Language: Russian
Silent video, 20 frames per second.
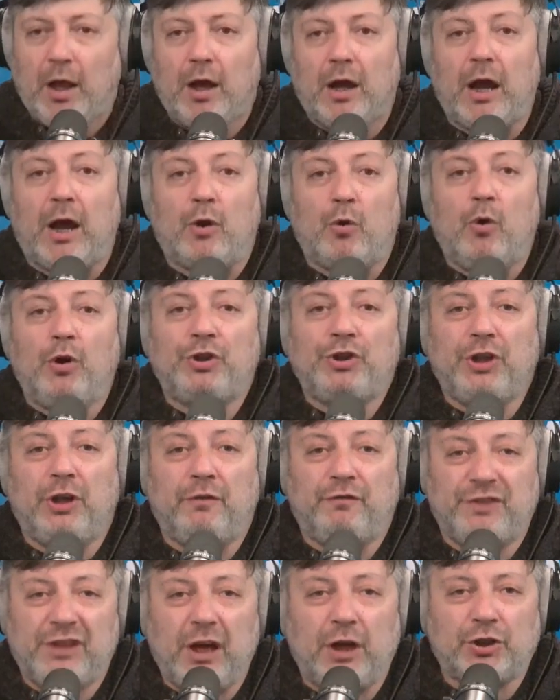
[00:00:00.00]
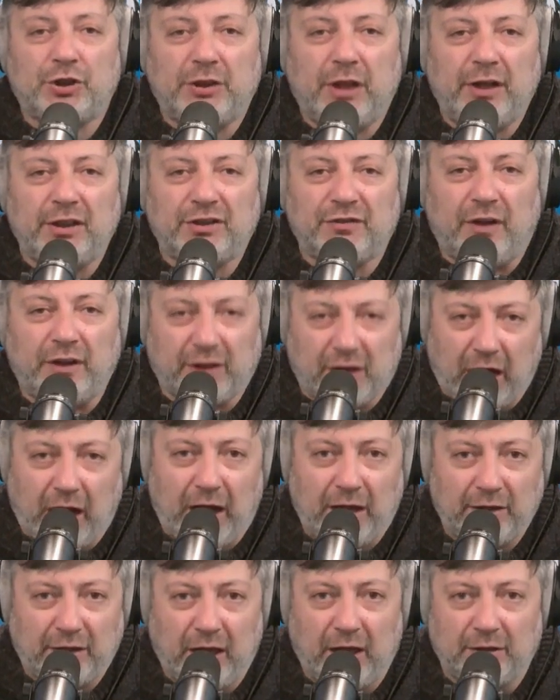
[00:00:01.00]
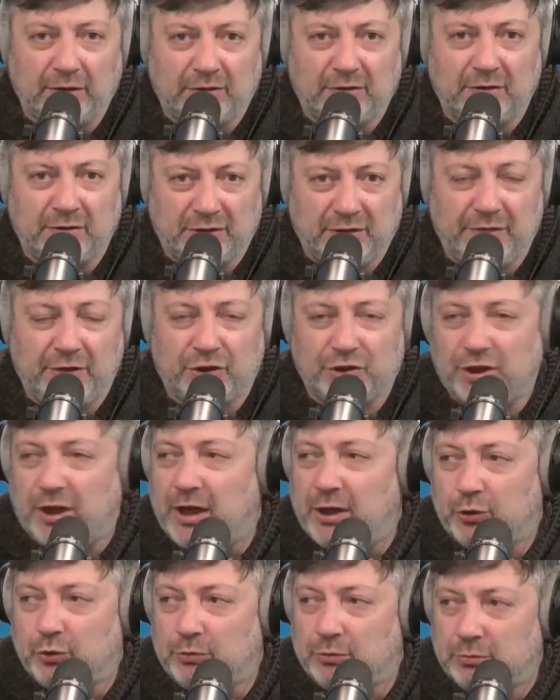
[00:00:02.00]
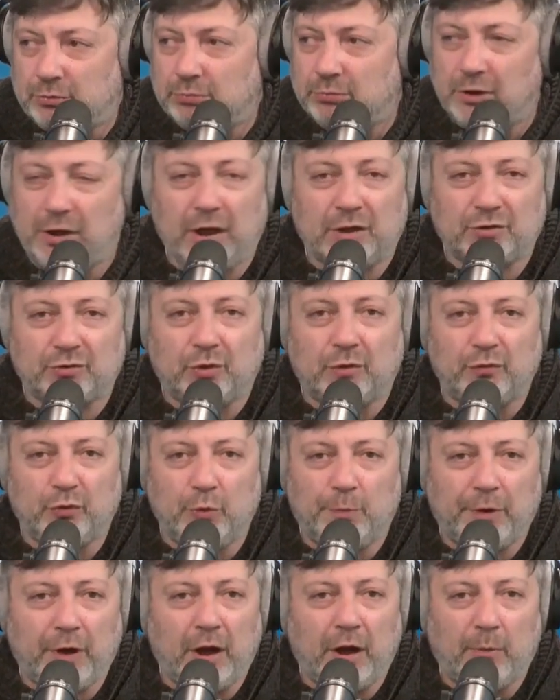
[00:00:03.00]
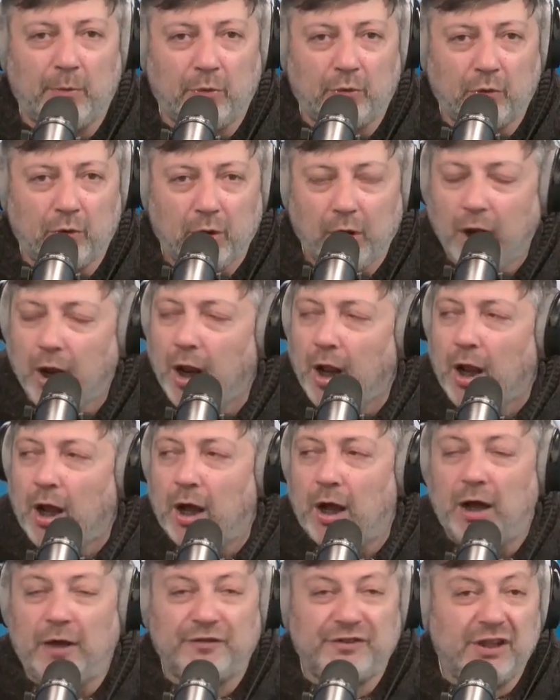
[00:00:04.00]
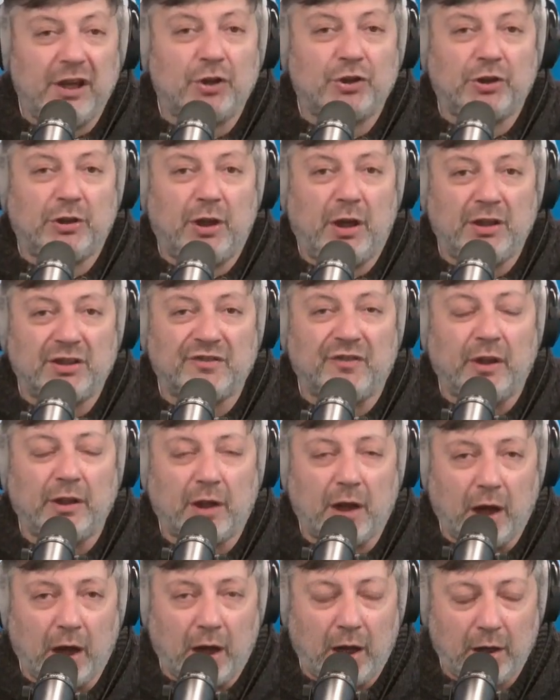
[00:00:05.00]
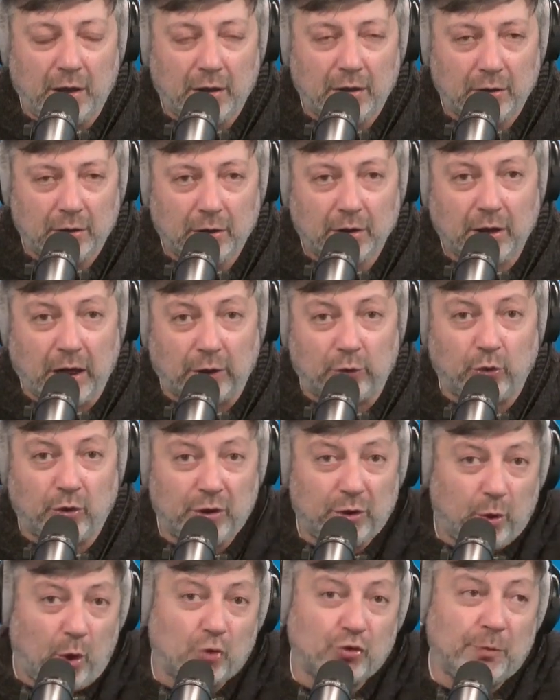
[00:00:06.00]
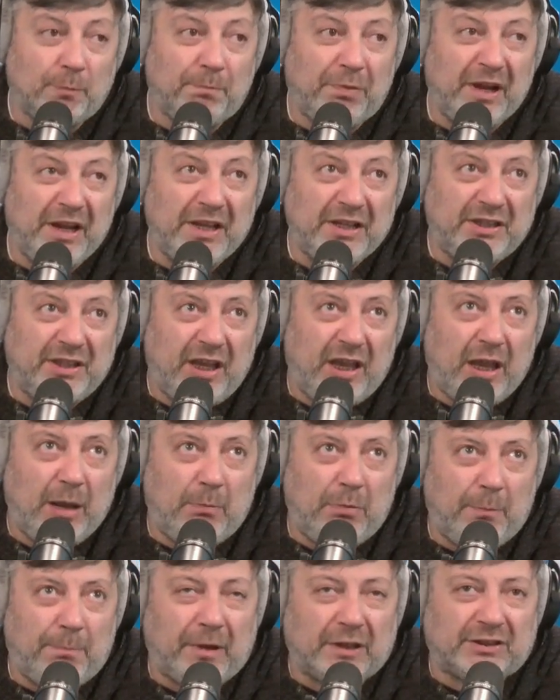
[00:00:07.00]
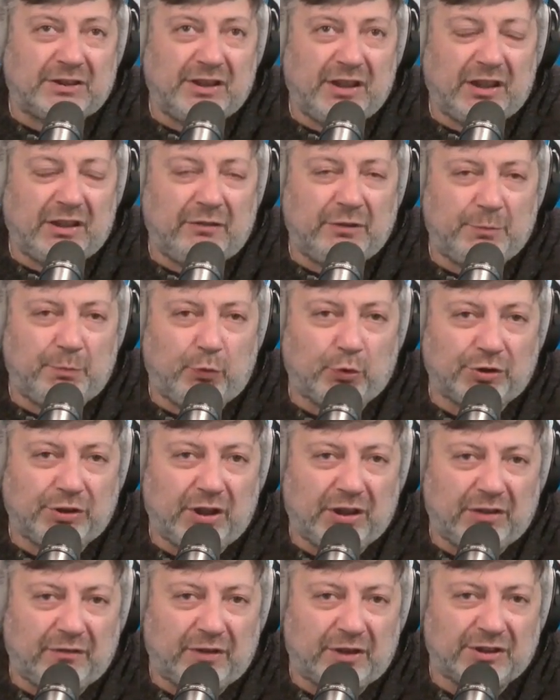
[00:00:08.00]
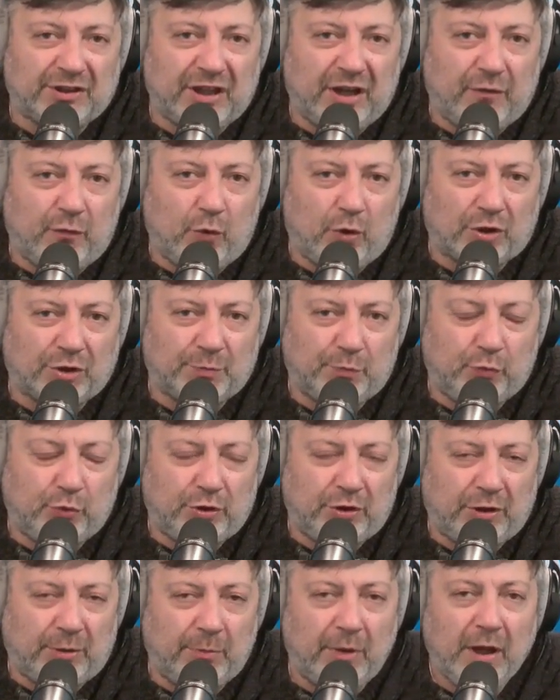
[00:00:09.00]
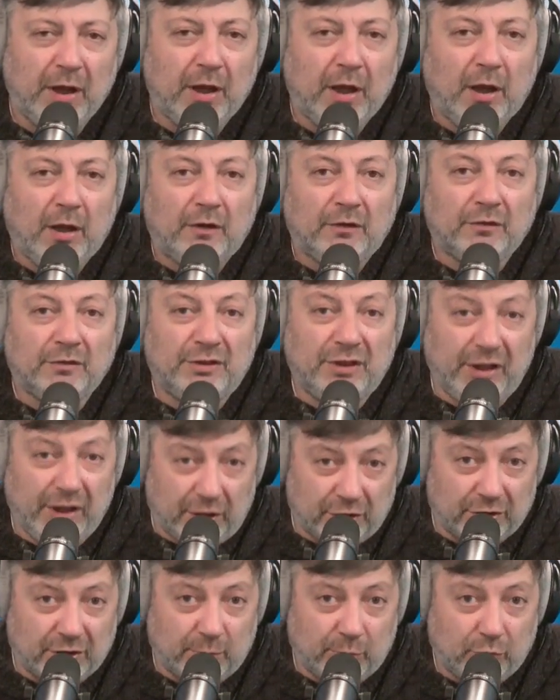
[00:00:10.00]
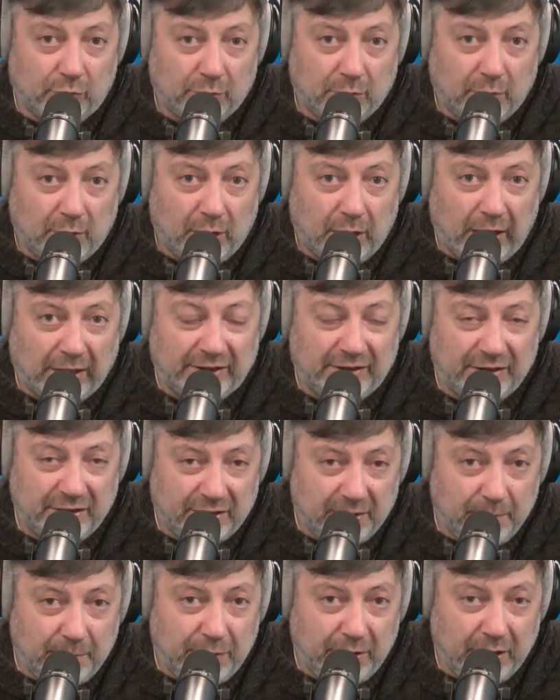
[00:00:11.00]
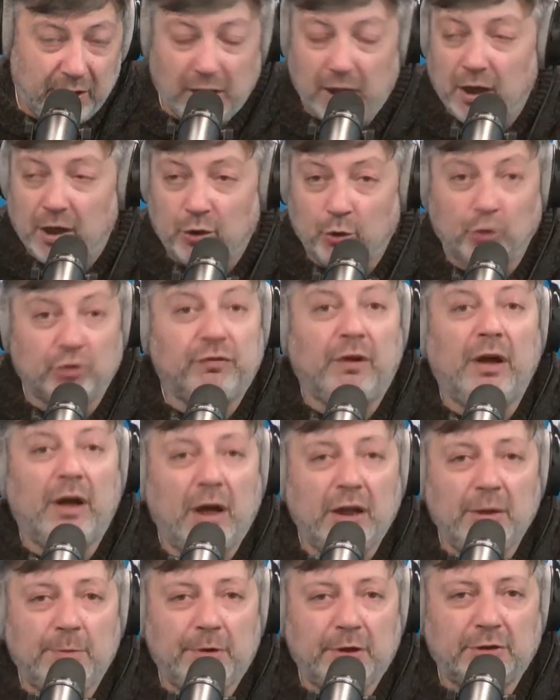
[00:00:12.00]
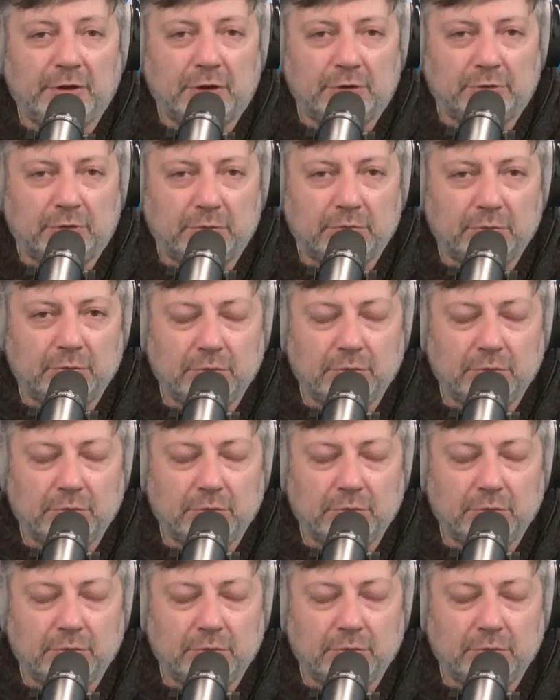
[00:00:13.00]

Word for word: Короче, все ожидали звонка, да, завершая эту многословную преамбулу. А, все ожидали звонка, который должен, по идее, бы последовать после этого разговора с Путиным в Зеленскому от Си Цзиньпиня. Но звонка не произошло.